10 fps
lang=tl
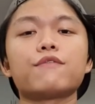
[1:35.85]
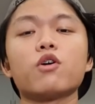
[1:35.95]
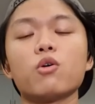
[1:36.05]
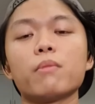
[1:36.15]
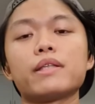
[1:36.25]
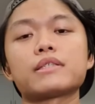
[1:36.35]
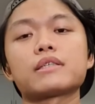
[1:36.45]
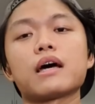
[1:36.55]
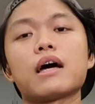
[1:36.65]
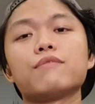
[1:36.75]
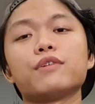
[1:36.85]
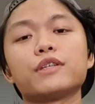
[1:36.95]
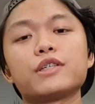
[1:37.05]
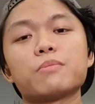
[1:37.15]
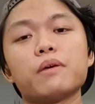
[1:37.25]
comments sa
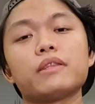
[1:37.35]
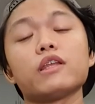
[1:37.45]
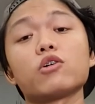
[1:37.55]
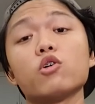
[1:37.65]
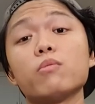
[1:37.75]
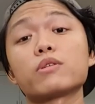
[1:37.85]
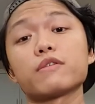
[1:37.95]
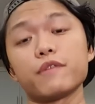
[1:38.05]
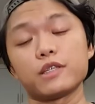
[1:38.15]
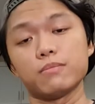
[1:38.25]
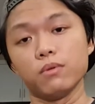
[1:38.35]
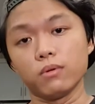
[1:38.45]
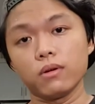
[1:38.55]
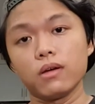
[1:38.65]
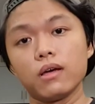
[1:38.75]
advertisement ng Gomo sa Facebook